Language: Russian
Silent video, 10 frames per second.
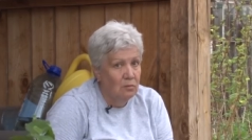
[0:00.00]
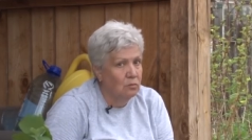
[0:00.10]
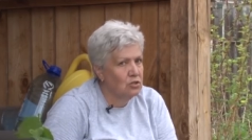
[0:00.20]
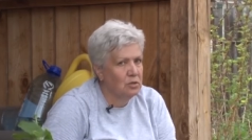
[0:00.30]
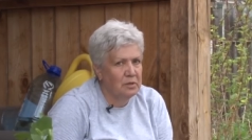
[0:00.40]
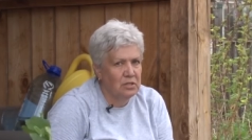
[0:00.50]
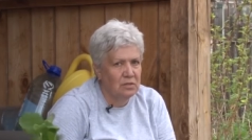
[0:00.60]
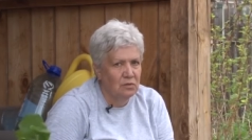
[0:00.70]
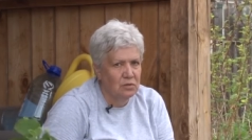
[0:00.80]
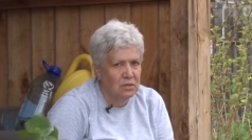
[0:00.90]
может быть, и
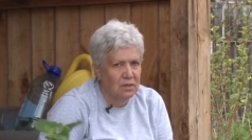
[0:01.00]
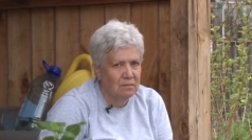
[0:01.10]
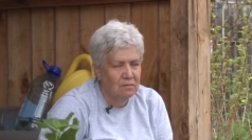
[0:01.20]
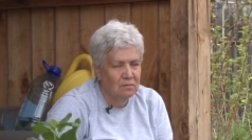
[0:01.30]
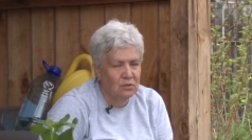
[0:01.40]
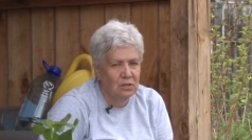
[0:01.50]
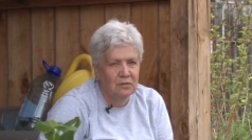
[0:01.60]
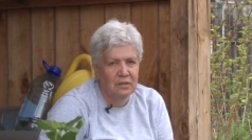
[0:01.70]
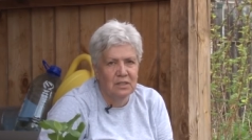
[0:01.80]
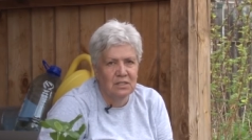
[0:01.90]
звездки. Вот
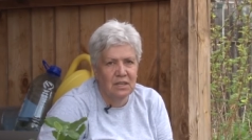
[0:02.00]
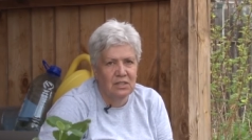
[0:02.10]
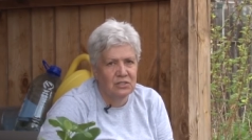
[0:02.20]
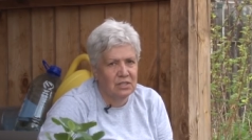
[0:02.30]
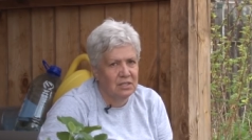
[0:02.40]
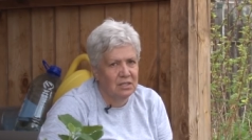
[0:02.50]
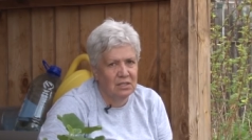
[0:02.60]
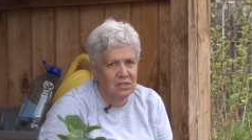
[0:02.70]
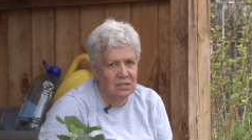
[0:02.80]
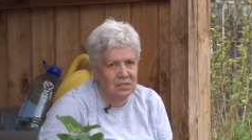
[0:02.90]
этого категорически
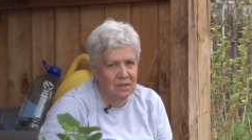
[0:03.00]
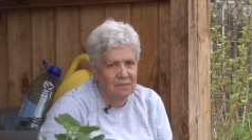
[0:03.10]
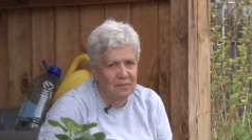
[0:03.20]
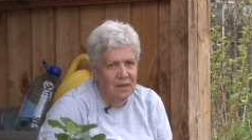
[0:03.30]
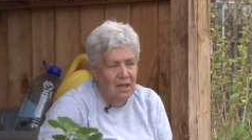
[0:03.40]
делать нельзя –